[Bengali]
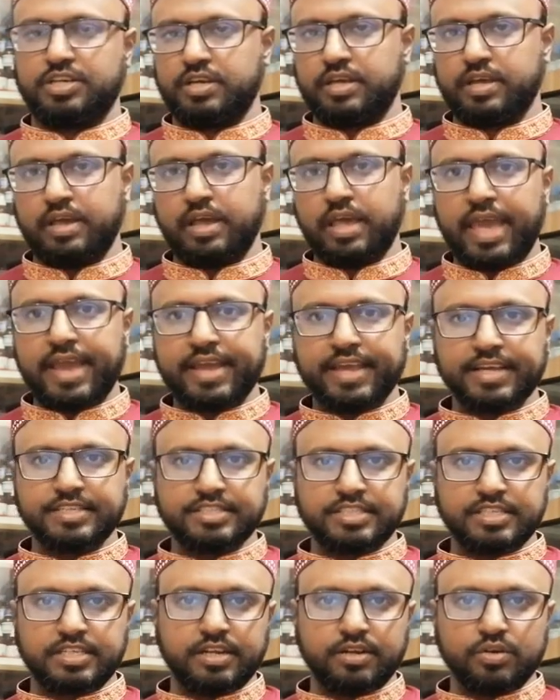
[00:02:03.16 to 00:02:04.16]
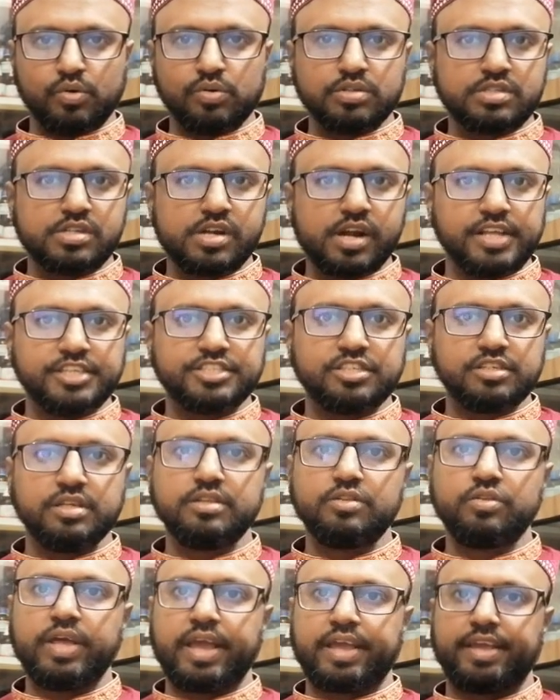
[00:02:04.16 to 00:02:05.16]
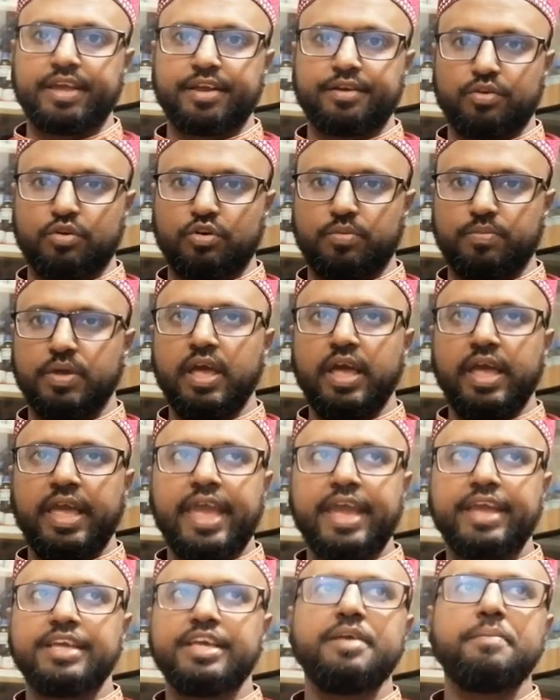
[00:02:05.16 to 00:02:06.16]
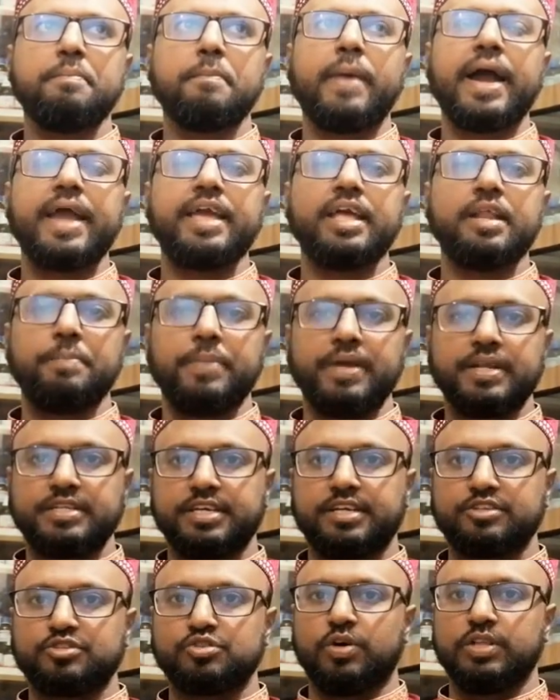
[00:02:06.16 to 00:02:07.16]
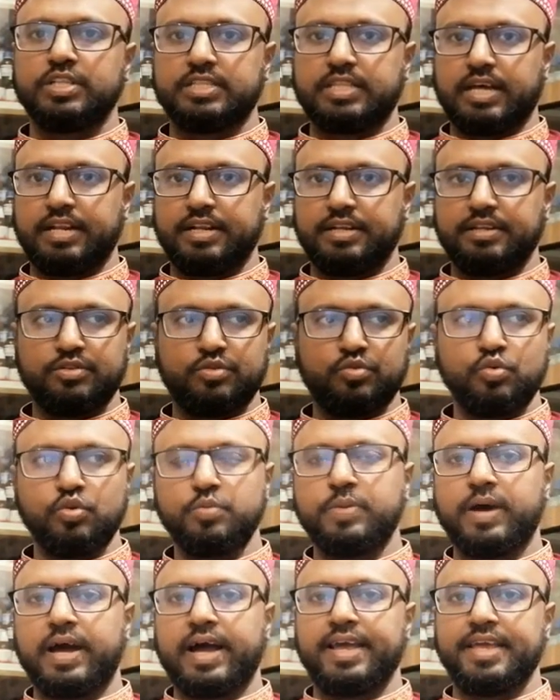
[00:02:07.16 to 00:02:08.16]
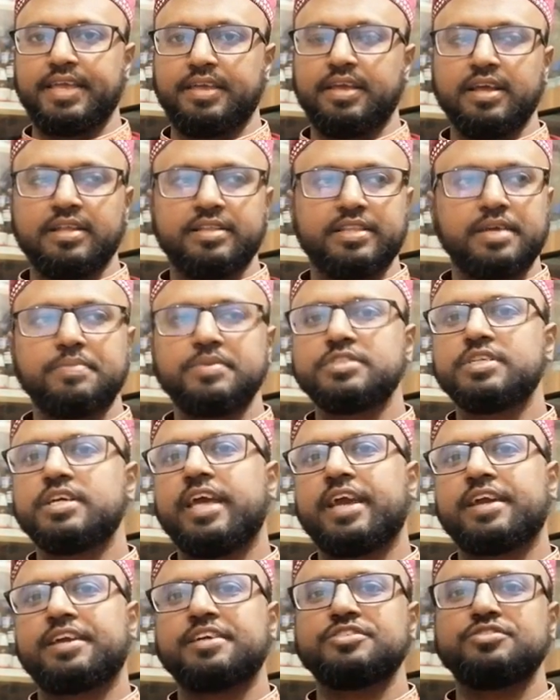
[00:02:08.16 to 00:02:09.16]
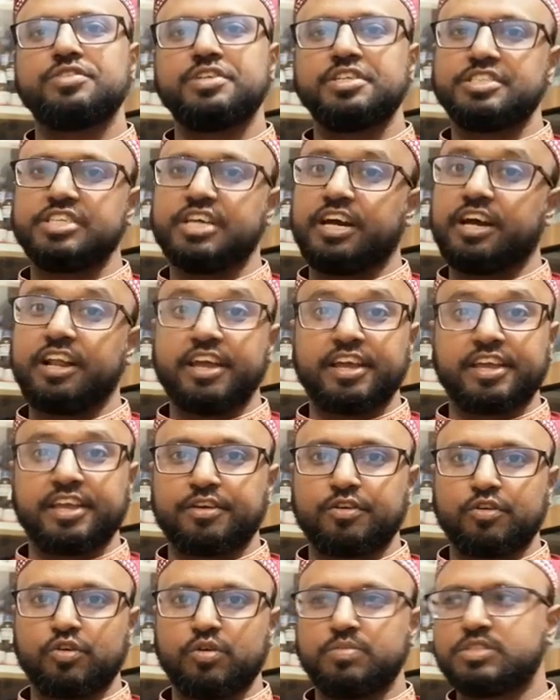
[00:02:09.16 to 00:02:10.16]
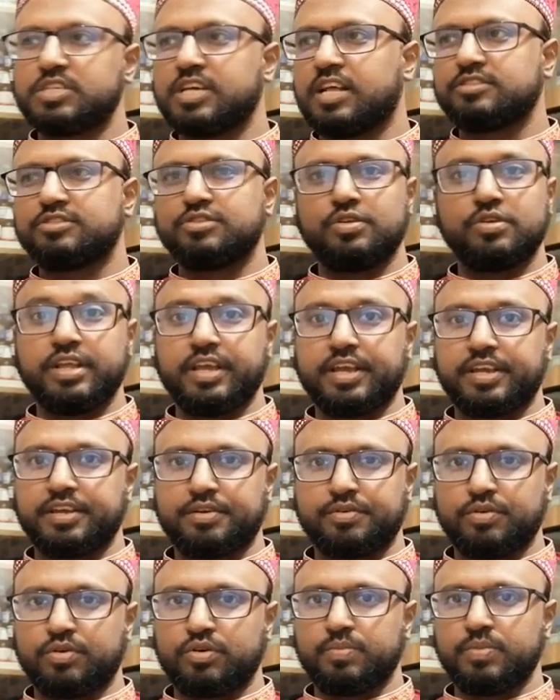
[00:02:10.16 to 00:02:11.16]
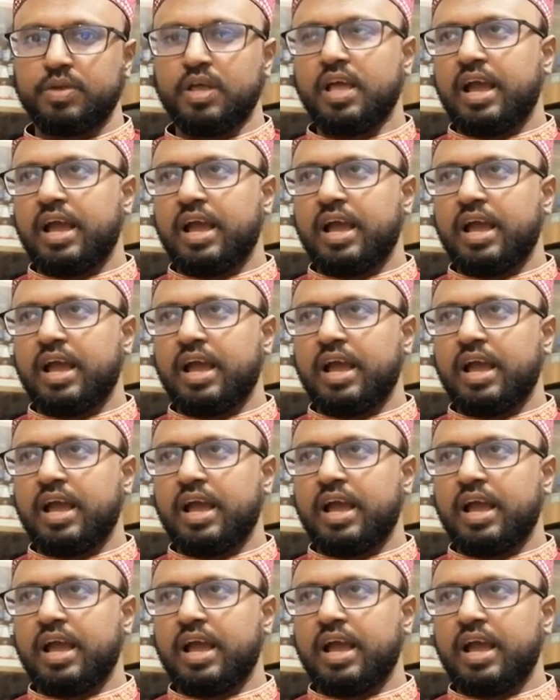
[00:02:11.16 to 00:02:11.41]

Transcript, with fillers: যে এক একজনের কনস্টিটিউশন কিন্তু এক এক রকম একই মায়ের পেটের সন্তান দুই ভাই দেখবেন যে এক একজনের চেহারা এক এক রকম চাল চলন এক এক রকম